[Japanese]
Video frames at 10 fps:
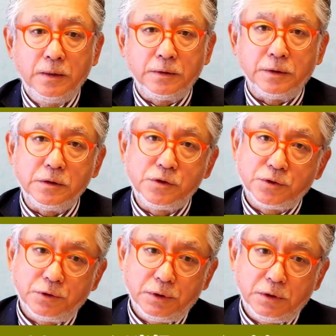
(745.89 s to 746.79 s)
で2
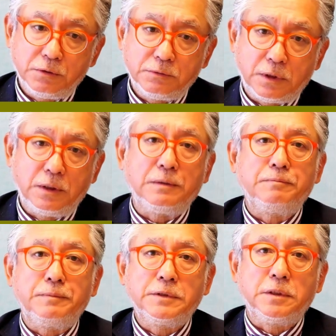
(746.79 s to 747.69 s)
兆円
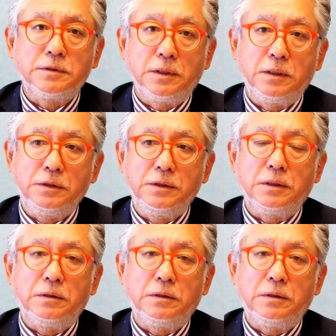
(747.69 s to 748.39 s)
はさすがに